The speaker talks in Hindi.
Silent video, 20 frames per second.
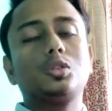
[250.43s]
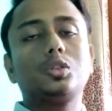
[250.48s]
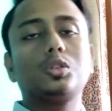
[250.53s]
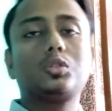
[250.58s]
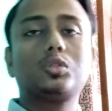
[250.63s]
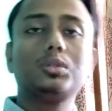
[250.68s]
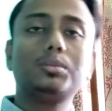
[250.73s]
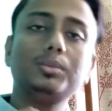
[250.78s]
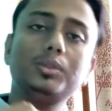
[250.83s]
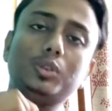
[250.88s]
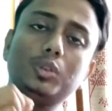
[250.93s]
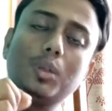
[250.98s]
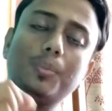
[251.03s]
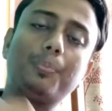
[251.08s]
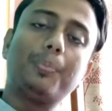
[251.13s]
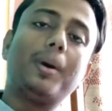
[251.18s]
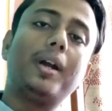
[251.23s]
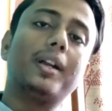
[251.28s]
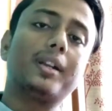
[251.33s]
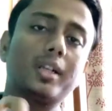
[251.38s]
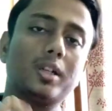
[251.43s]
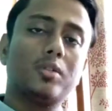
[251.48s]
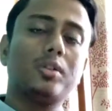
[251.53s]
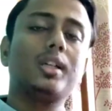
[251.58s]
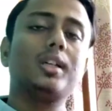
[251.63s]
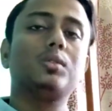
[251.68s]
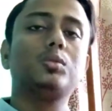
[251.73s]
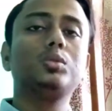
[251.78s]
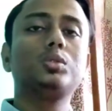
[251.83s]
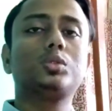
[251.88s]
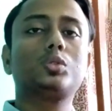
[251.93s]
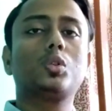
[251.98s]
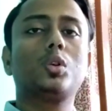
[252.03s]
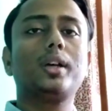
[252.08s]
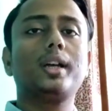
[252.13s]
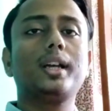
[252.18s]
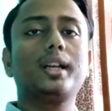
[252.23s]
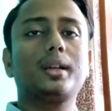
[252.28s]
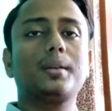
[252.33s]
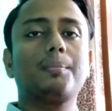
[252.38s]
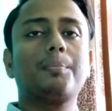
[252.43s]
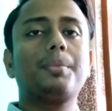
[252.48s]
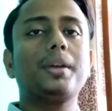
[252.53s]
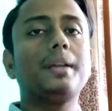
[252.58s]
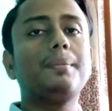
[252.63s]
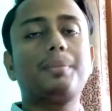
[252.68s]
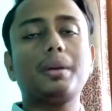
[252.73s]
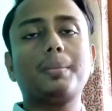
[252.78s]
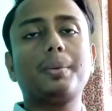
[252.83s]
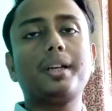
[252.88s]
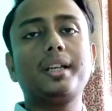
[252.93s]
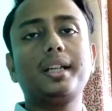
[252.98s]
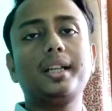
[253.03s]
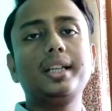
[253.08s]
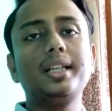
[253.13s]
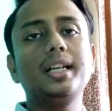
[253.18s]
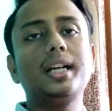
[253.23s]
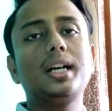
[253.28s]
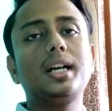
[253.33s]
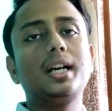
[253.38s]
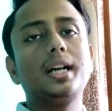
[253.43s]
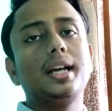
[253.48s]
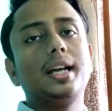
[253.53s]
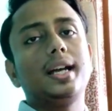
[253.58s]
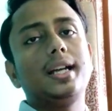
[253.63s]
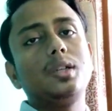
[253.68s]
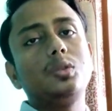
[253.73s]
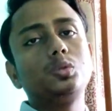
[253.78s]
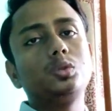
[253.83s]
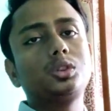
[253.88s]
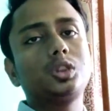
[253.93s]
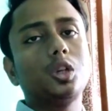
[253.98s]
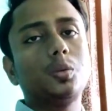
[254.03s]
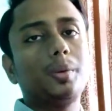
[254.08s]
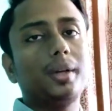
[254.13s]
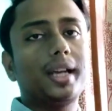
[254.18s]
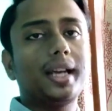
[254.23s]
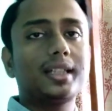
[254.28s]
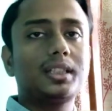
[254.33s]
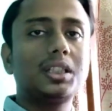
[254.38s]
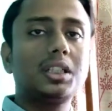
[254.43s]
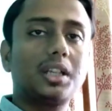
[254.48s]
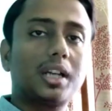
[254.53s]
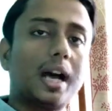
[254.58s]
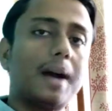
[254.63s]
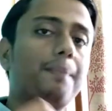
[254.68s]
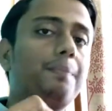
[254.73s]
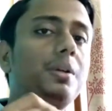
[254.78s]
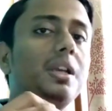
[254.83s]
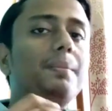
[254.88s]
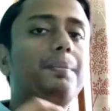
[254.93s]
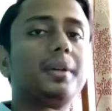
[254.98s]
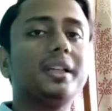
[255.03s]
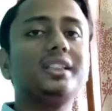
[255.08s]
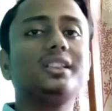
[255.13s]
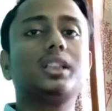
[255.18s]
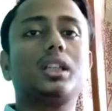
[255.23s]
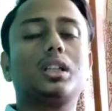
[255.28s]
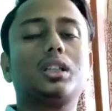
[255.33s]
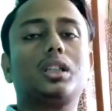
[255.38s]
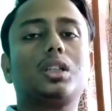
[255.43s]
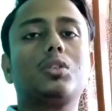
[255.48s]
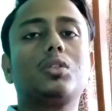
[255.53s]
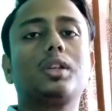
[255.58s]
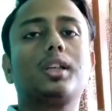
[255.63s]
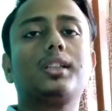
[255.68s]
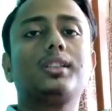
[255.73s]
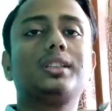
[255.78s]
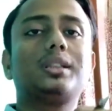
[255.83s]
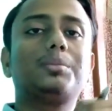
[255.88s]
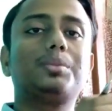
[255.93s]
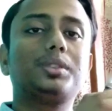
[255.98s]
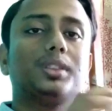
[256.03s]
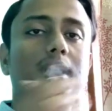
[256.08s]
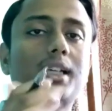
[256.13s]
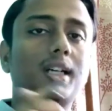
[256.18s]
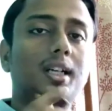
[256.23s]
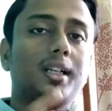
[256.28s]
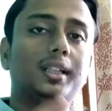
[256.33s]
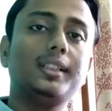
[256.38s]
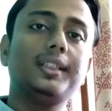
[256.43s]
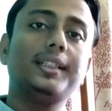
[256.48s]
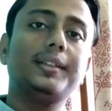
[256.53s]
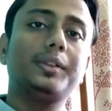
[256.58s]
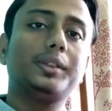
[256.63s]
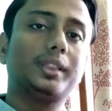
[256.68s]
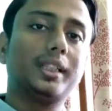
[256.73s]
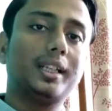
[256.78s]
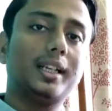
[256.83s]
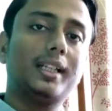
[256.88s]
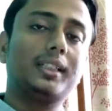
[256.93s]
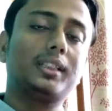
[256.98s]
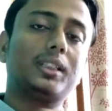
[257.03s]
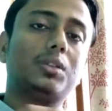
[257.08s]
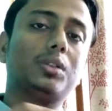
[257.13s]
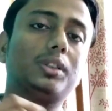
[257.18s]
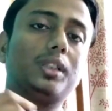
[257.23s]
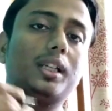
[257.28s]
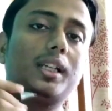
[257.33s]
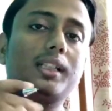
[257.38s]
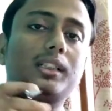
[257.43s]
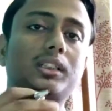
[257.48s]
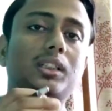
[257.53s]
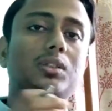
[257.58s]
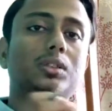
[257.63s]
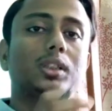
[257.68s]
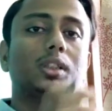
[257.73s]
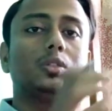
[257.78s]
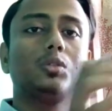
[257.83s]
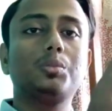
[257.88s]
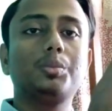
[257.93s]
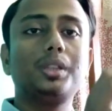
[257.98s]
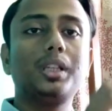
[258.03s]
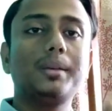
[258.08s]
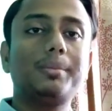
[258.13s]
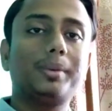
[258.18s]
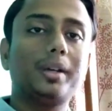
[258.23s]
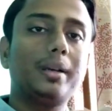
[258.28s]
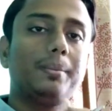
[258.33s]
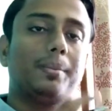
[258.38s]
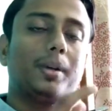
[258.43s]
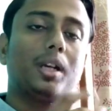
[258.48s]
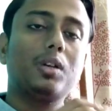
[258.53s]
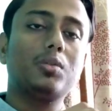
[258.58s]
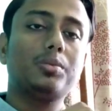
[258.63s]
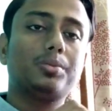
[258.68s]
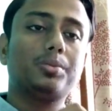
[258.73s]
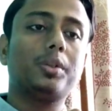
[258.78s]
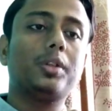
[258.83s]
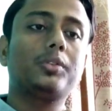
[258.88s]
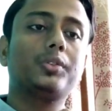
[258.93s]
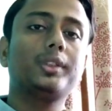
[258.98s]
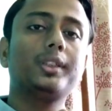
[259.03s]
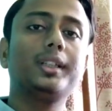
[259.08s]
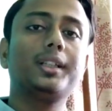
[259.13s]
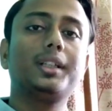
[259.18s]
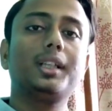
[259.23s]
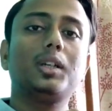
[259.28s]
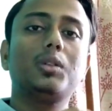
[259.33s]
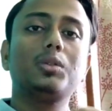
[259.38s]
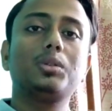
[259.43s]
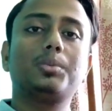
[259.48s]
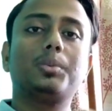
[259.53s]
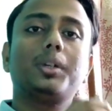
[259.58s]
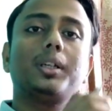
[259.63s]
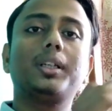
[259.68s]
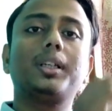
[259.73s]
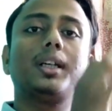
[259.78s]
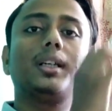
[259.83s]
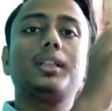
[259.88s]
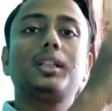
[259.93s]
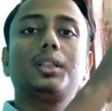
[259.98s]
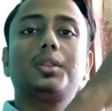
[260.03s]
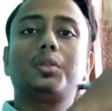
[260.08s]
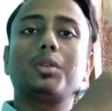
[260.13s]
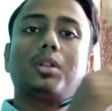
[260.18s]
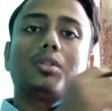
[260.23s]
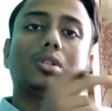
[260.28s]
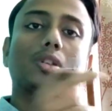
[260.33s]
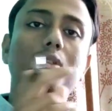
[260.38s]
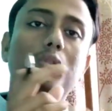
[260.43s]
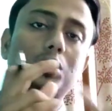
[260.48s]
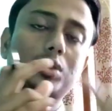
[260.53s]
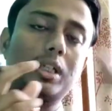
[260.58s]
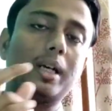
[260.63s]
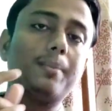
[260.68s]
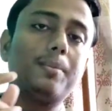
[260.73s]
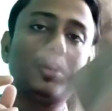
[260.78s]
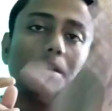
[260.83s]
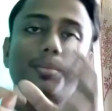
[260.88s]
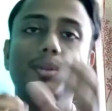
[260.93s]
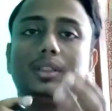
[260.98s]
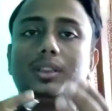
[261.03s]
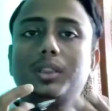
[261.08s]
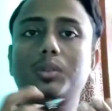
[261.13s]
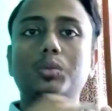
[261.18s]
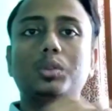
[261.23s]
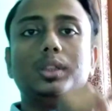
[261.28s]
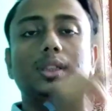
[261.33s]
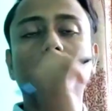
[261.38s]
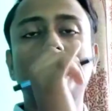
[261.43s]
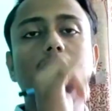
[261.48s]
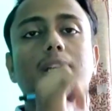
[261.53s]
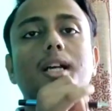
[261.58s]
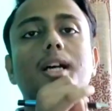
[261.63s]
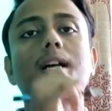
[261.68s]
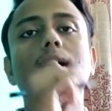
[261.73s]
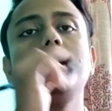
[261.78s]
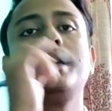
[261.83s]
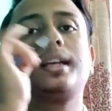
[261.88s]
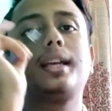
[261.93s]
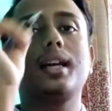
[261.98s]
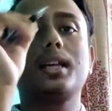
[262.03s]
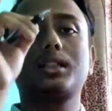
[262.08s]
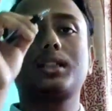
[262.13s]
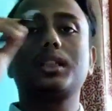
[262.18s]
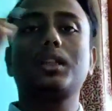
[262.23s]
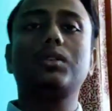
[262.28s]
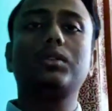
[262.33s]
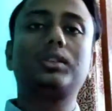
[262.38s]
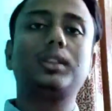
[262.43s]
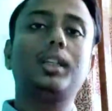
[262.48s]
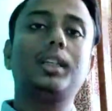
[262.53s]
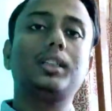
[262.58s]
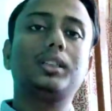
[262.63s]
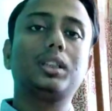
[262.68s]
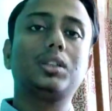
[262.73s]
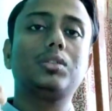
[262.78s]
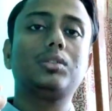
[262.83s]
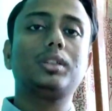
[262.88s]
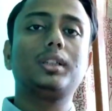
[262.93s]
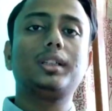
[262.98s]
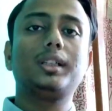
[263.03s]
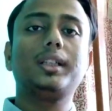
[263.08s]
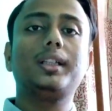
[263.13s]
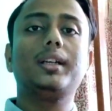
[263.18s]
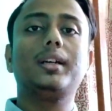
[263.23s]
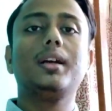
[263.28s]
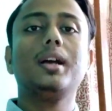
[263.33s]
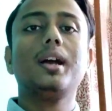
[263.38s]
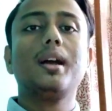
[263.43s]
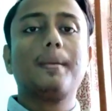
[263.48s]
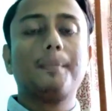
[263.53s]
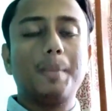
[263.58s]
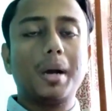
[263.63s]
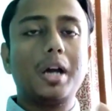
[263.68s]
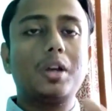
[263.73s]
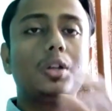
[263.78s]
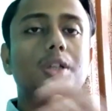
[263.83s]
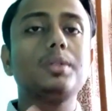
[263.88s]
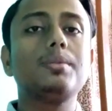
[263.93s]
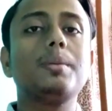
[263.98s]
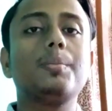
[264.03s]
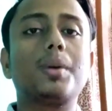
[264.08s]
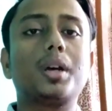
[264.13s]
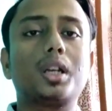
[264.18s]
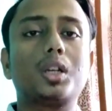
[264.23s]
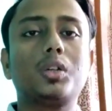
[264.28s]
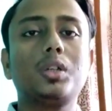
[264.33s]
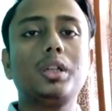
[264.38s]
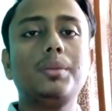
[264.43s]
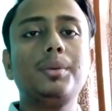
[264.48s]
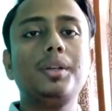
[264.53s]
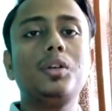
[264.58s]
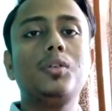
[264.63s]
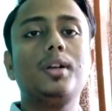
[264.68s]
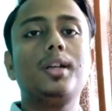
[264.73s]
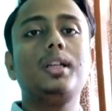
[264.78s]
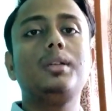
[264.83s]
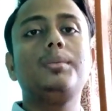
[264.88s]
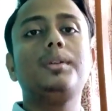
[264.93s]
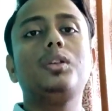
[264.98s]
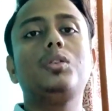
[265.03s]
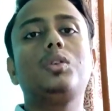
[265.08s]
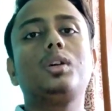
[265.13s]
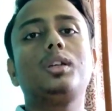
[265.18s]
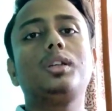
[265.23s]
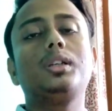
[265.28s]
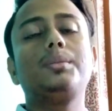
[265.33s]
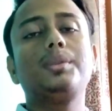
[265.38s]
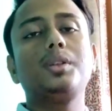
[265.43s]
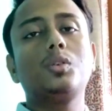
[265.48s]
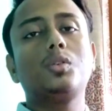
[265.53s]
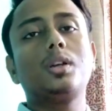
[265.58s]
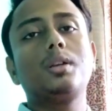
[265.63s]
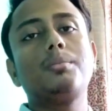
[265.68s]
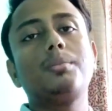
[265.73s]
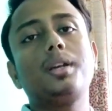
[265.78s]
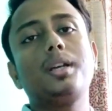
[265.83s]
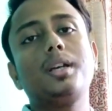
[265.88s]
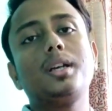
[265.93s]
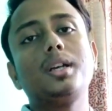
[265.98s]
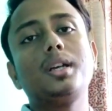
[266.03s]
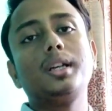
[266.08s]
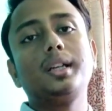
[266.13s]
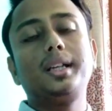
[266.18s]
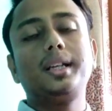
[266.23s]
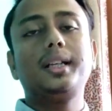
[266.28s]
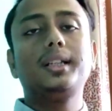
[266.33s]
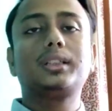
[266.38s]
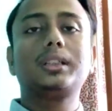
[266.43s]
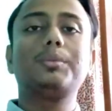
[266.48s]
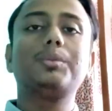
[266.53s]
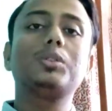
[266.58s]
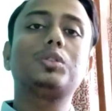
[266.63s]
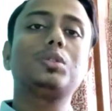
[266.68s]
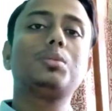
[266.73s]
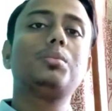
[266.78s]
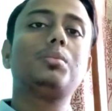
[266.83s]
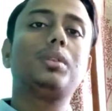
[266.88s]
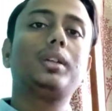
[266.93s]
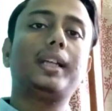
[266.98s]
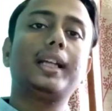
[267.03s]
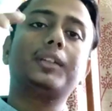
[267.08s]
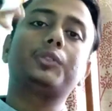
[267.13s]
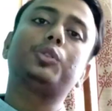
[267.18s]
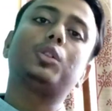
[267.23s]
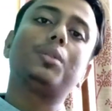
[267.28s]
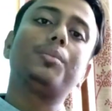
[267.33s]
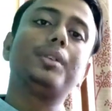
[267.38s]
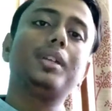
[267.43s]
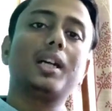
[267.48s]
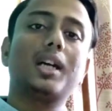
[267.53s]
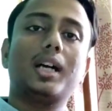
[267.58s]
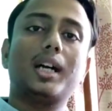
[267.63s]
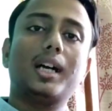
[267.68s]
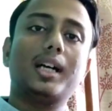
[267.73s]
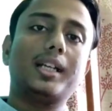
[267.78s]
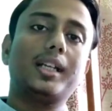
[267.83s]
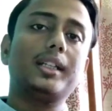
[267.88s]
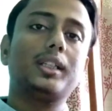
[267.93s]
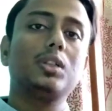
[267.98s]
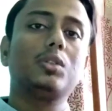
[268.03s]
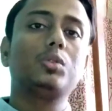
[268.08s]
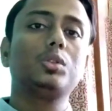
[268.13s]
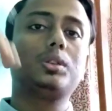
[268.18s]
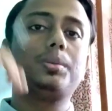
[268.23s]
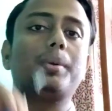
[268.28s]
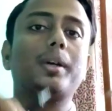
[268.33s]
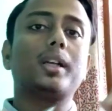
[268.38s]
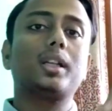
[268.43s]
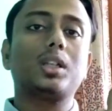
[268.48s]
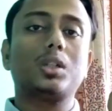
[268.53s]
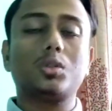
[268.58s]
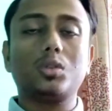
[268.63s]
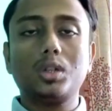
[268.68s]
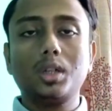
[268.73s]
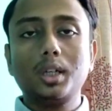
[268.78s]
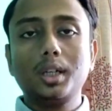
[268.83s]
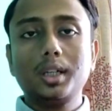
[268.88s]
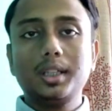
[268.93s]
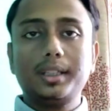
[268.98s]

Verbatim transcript: तो तुम जो पढ़ रहे हो ना उसको एक पेन पेपर ले लिया एंड उसके ऊपर ऐसे राफली पेन चलाते रहो ओके सपोज हाँ हाँ ये होता है ऐसा होता है ऐसा होता है तुम ये पॉइंट पढ़ा उस पॉइंट को लिख लिया उस पॉइंट के अंदर थोड़ा थोड़ा जो सब टॉपिक्स है वो लिख लिया कि ऐसा होता है ऐसा होता है ठीक है बायोलॉजी में पढ़ रहे हो लिविंग वन लिविंग वन लिविंग वन में ठीक है सपोज तुम टेक्सोनॉमी या हायर की कुछ पढ़ रहे हो